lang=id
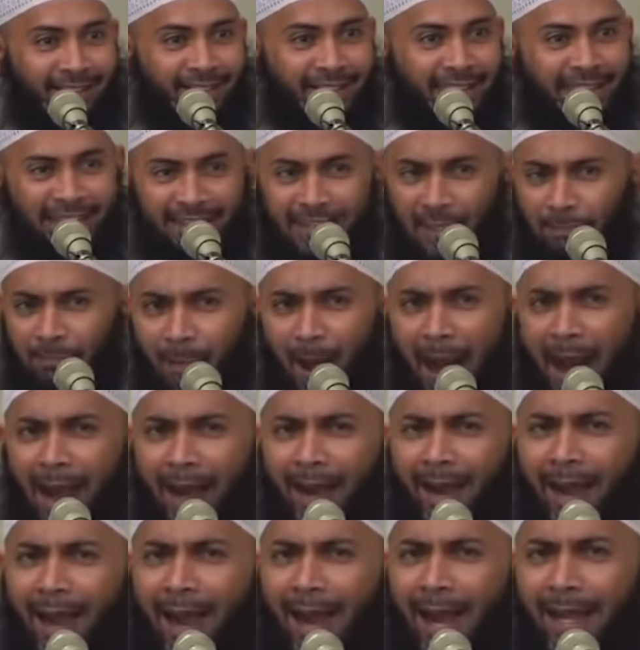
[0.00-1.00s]
Kita
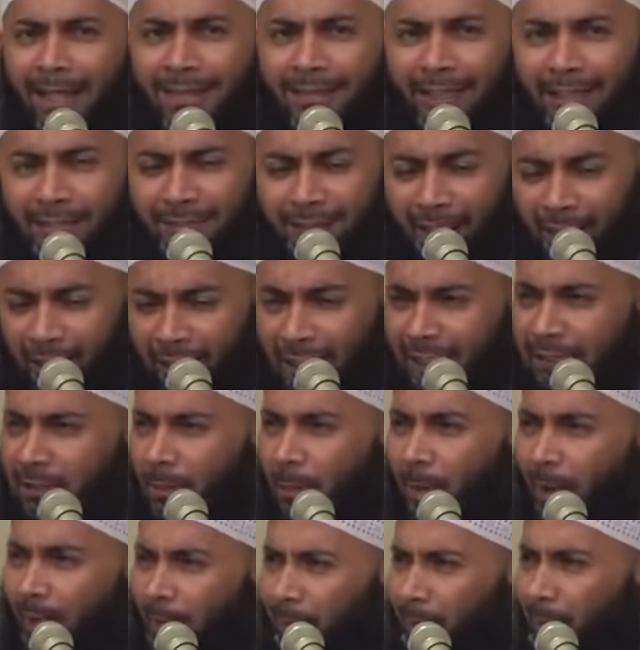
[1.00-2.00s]
bangga tatkala kita
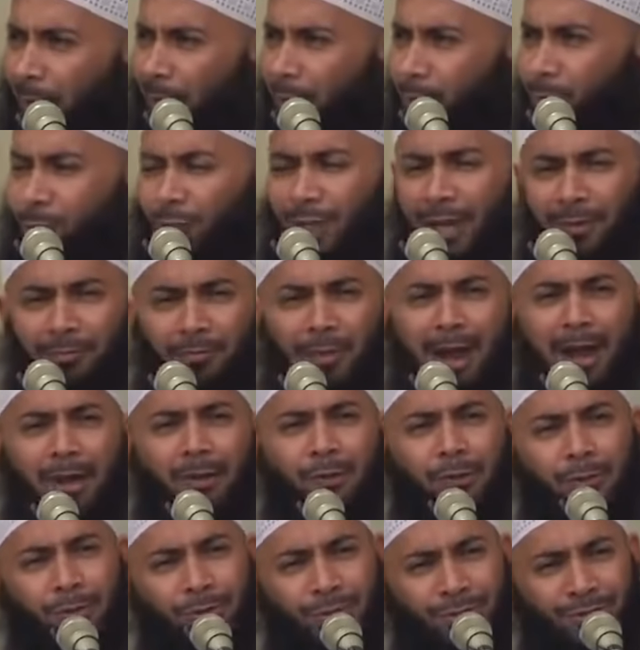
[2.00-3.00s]
pakai baju yang
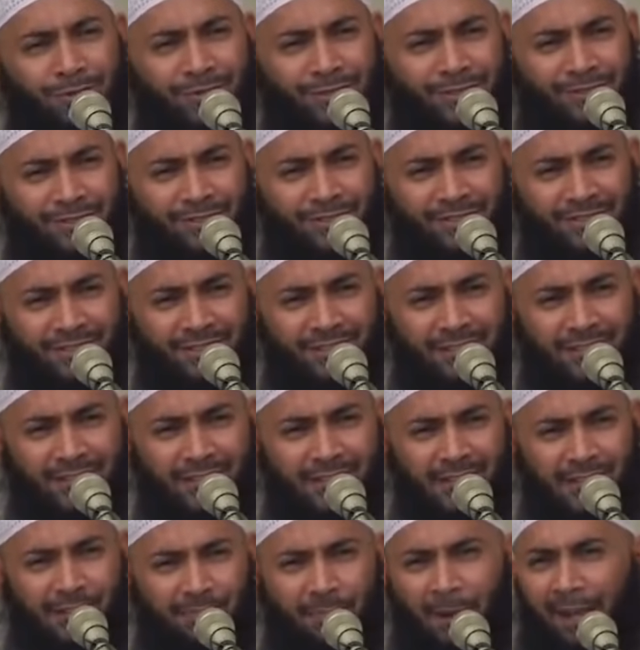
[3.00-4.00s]
bagus,
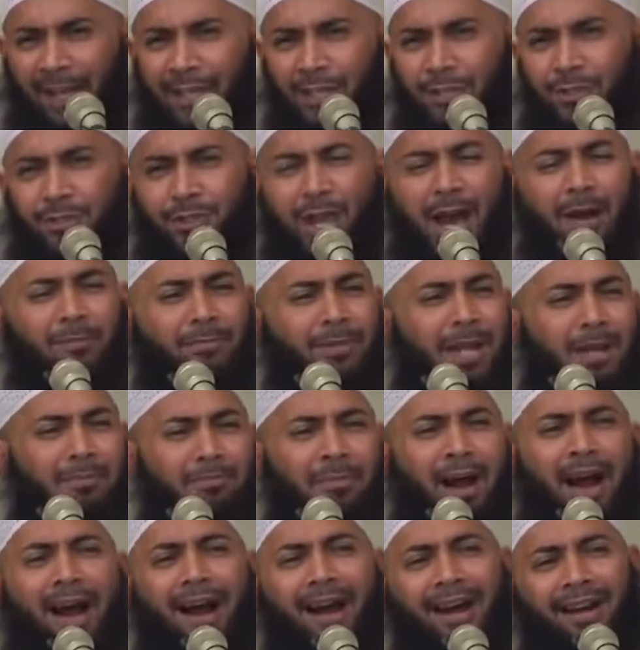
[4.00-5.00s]
pakai jam yang
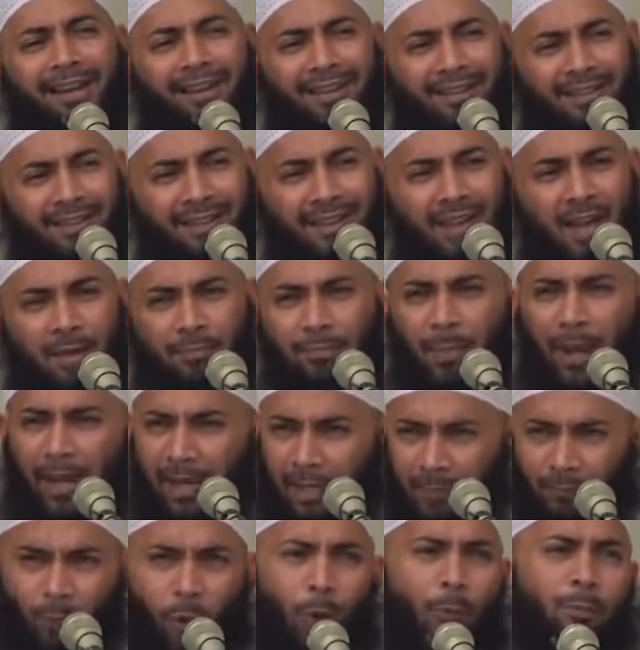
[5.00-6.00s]
mahal,
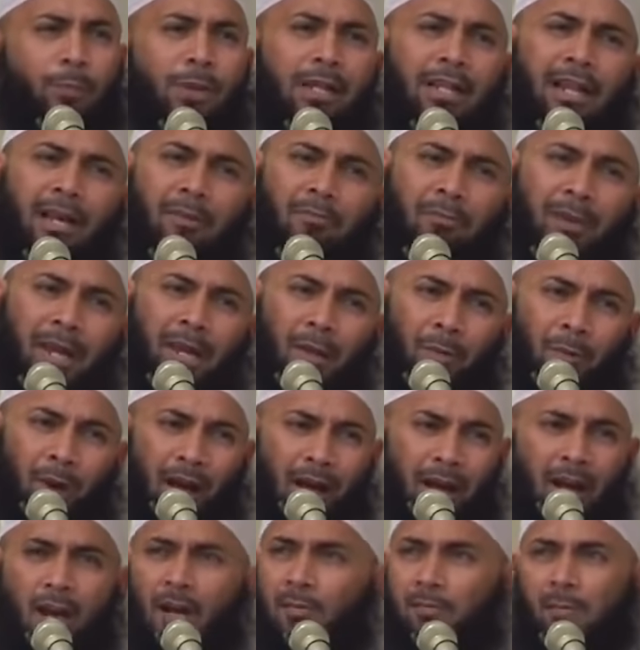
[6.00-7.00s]
pakai mobil yang
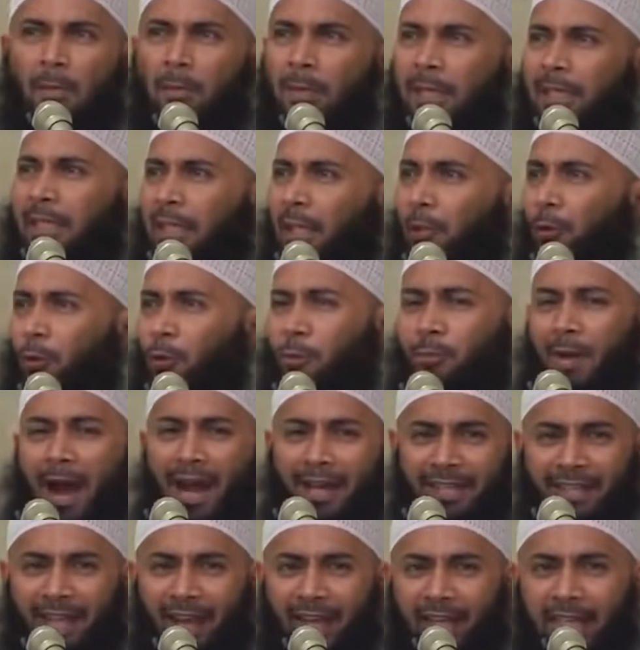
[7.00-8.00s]
mewah, memiliki
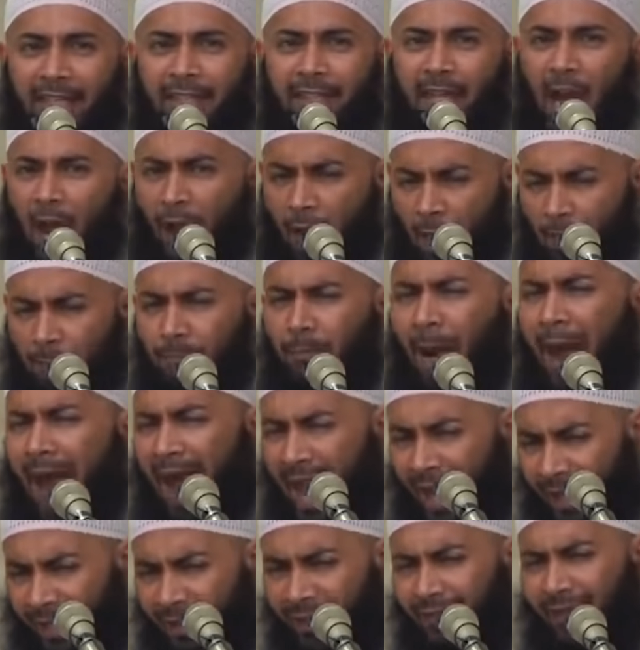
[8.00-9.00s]
rumah yang indah.
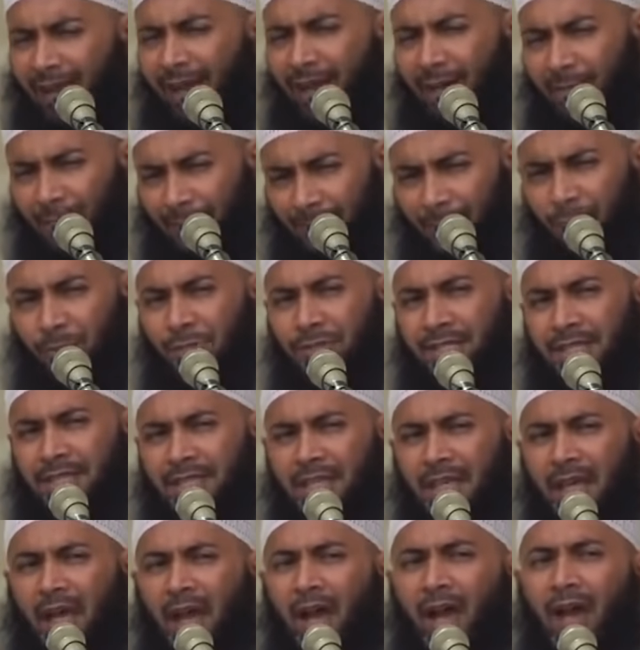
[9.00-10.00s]
Bangga
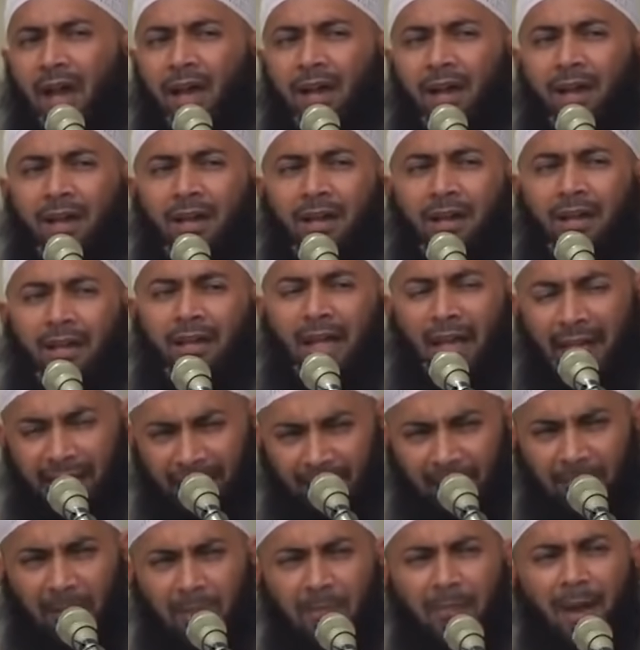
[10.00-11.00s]
manusia
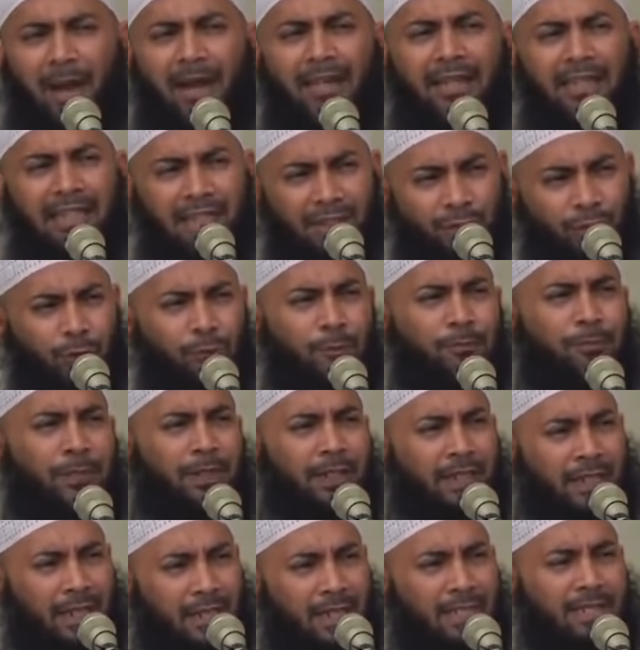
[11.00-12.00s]
karena memang itu
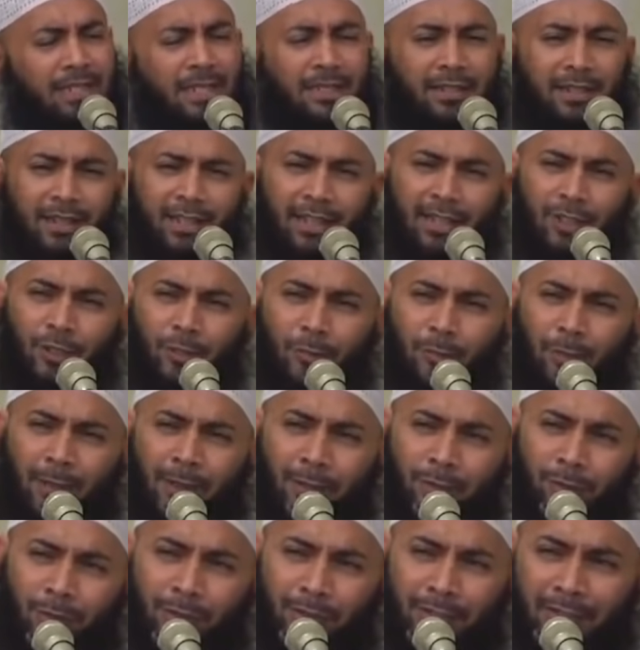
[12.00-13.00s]
perhiasan
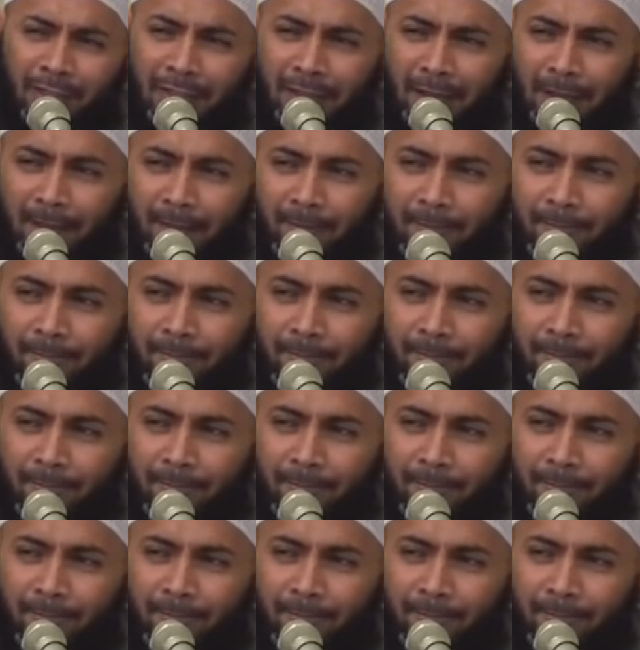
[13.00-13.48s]
kehidupan dunia.